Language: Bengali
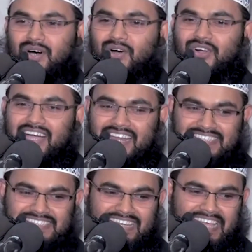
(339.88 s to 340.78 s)
অহংকার
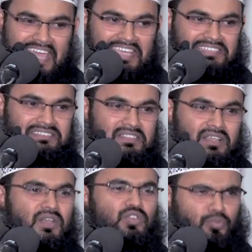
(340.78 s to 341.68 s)
আছে না নাই
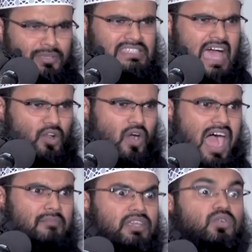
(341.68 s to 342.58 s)
তুমি জানো
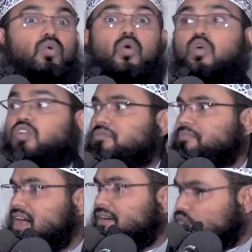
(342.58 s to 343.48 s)
আমি কোন
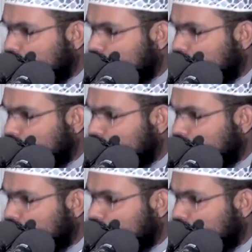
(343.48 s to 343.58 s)
মা